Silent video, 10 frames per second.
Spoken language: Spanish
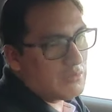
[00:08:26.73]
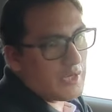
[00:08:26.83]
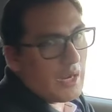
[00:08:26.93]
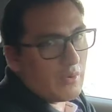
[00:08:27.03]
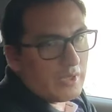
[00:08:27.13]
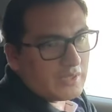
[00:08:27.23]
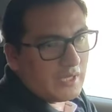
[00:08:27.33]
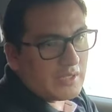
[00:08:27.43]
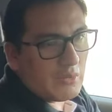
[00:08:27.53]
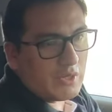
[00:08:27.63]
en un rango de
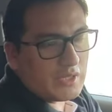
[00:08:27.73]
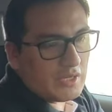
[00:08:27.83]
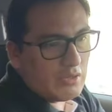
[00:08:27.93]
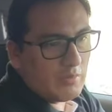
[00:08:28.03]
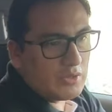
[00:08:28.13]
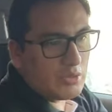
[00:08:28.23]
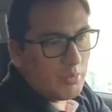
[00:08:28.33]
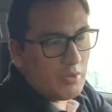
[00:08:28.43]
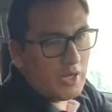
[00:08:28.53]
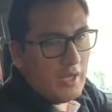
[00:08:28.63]
30 a 40
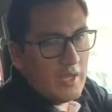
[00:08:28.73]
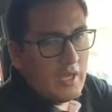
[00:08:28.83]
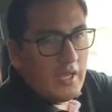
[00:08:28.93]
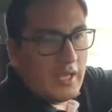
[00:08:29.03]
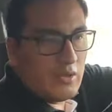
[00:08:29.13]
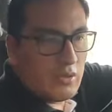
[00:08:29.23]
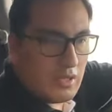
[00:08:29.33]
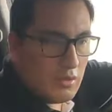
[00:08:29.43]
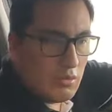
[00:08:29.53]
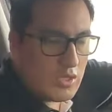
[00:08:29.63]
kilómetros por hora,
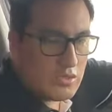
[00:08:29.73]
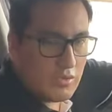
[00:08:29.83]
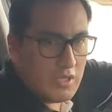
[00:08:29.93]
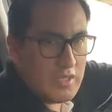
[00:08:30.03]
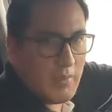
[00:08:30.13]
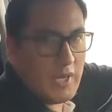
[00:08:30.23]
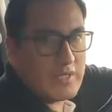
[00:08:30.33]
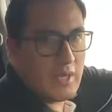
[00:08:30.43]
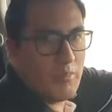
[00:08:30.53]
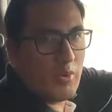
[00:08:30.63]
nuestro Nissan
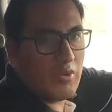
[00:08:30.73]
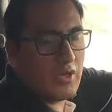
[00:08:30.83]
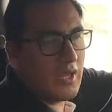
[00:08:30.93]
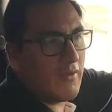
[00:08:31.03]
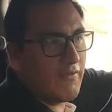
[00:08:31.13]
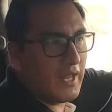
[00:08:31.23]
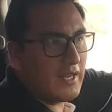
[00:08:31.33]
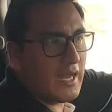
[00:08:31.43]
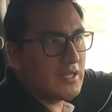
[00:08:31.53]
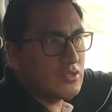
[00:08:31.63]
Versa podría
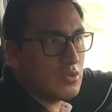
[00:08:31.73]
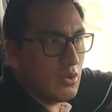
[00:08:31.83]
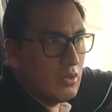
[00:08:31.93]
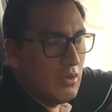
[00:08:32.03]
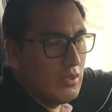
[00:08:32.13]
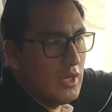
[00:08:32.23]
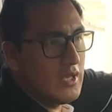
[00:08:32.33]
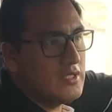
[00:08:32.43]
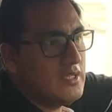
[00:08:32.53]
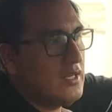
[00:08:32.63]
frenar solo
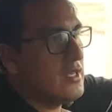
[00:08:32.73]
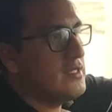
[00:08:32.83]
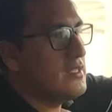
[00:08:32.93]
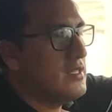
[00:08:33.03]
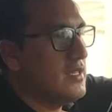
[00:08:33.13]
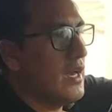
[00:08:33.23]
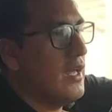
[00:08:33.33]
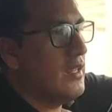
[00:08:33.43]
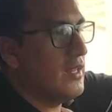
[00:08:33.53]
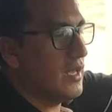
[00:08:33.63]
sin
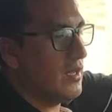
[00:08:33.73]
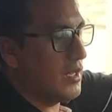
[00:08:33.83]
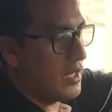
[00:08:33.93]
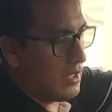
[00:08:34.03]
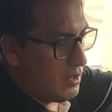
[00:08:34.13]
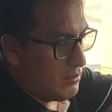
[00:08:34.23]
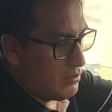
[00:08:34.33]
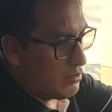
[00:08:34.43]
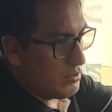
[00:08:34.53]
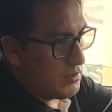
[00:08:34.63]
necesidad eh,
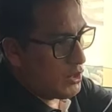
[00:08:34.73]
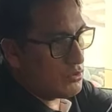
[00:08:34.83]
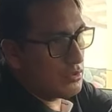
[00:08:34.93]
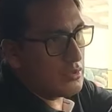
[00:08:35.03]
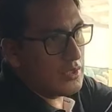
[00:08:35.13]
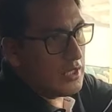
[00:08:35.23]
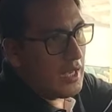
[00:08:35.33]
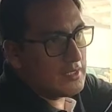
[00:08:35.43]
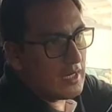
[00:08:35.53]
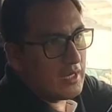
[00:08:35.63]
de, nosotros
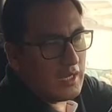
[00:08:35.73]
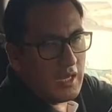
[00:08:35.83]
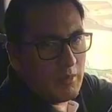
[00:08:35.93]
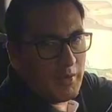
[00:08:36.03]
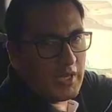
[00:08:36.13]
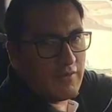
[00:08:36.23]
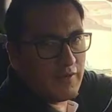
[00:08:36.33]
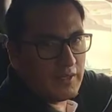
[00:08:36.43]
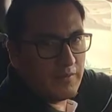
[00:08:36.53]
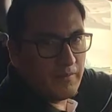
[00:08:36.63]
ya estar en, en pie en el
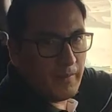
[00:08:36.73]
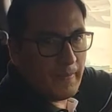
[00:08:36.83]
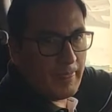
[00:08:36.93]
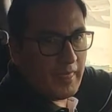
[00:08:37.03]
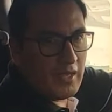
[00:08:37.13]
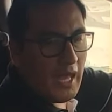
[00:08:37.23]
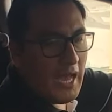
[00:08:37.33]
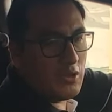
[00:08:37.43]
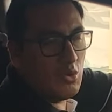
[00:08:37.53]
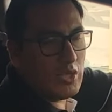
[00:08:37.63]
freno.
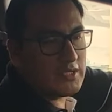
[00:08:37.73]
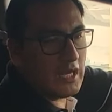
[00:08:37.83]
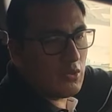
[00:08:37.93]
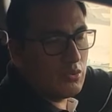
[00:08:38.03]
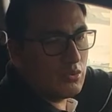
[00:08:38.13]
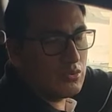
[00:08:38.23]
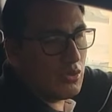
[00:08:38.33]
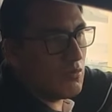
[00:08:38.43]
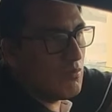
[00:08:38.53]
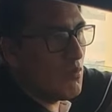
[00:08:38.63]
Ayudas al
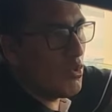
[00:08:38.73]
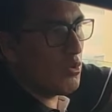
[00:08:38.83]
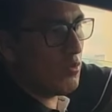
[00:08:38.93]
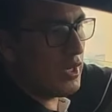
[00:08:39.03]
conductor muy